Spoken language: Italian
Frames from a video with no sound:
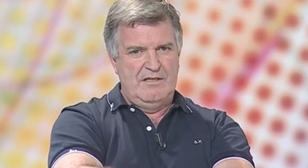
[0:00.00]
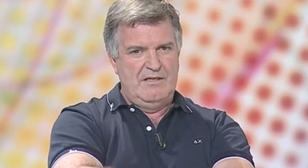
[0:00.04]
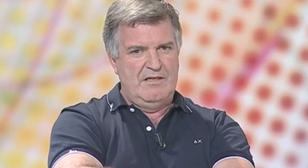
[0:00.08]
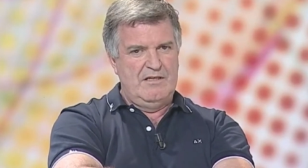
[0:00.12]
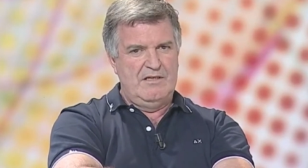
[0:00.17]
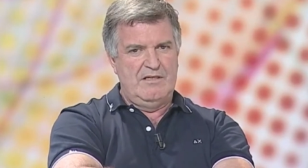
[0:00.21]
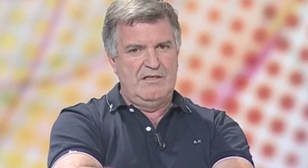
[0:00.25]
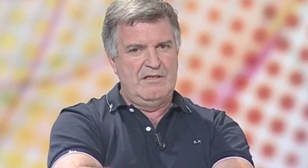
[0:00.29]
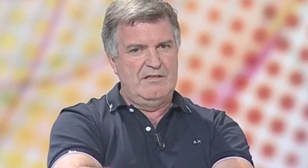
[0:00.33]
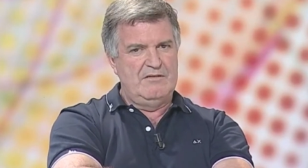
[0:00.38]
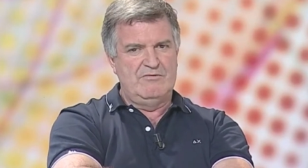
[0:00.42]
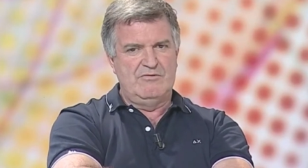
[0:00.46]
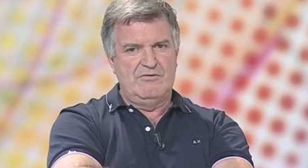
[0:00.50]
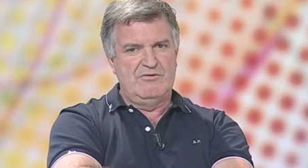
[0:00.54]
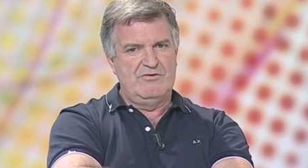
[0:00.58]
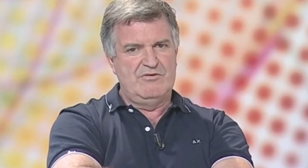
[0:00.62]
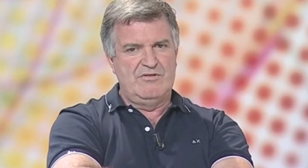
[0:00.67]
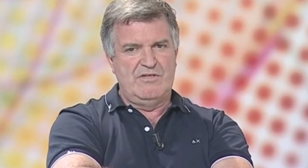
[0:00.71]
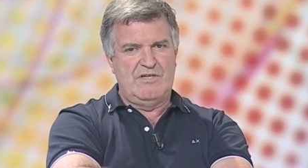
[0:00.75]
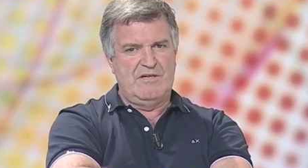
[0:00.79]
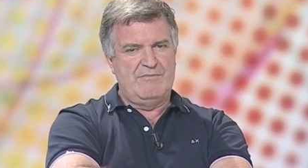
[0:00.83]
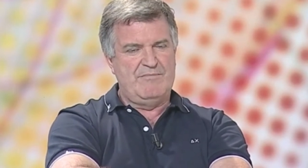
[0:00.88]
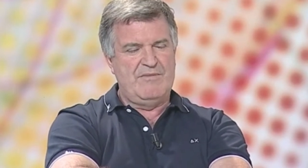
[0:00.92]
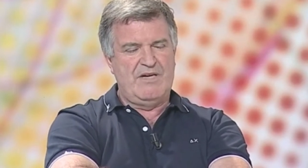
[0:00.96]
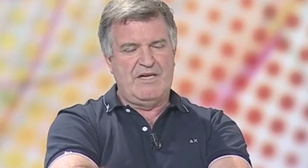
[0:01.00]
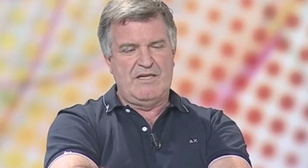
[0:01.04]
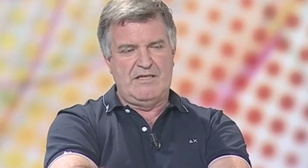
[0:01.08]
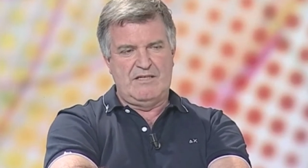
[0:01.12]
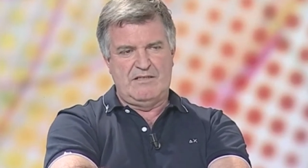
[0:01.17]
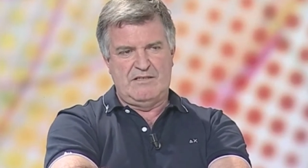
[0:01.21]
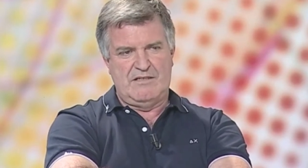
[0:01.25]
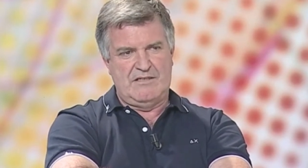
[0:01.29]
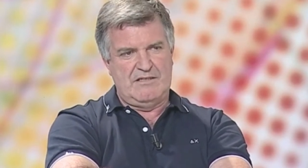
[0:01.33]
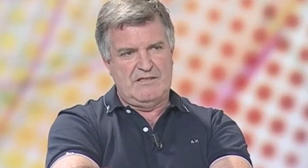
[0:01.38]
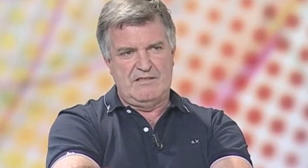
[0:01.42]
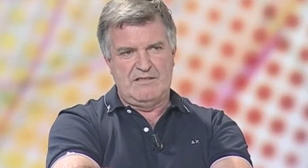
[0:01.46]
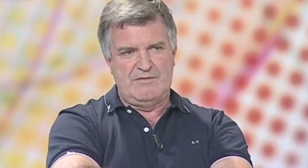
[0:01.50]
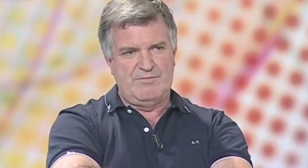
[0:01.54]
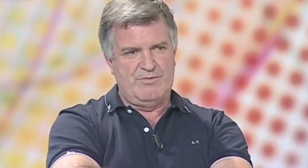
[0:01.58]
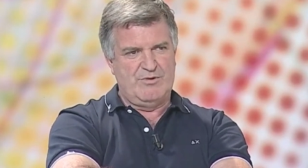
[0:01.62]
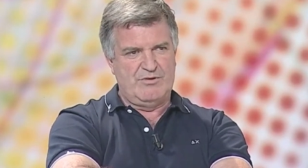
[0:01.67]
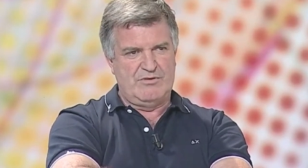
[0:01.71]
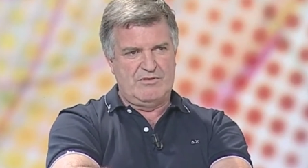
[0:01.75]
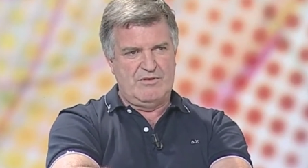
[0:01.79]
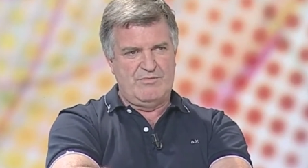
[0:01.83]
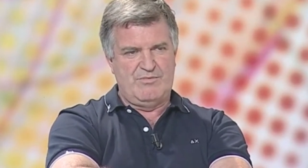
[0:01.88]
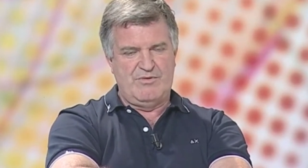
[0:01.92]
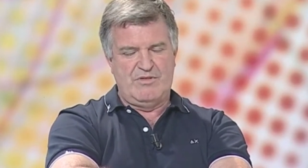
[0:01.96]
eh, non riuscirà mai a dare
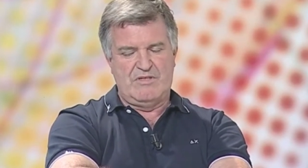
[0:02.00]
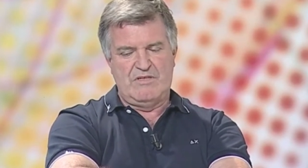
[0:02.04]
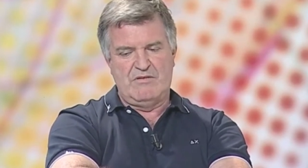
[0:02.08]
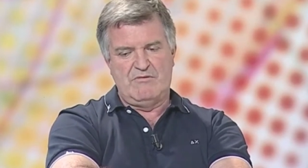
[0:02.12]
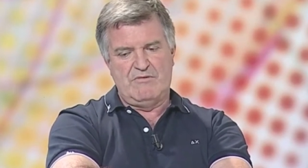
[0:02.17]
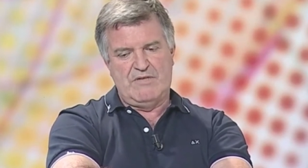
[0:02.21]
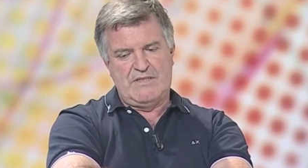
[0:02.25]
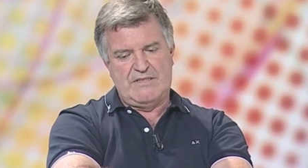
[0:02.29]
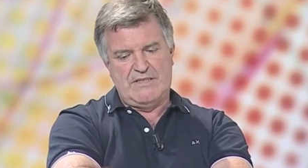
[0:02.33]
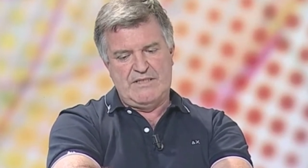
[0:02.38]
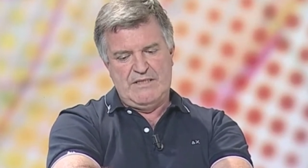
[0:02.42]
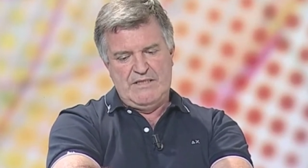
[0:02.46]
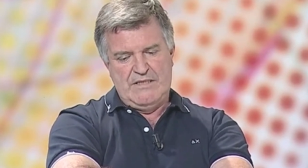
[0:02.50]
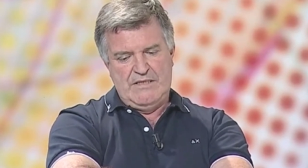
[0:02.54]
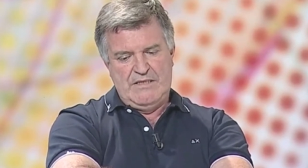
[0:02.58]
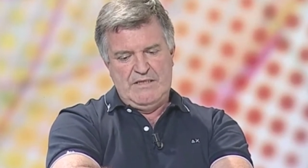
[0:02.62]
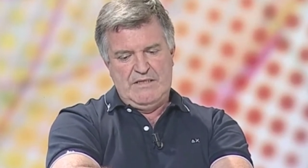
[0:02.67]
risposte più adeguate.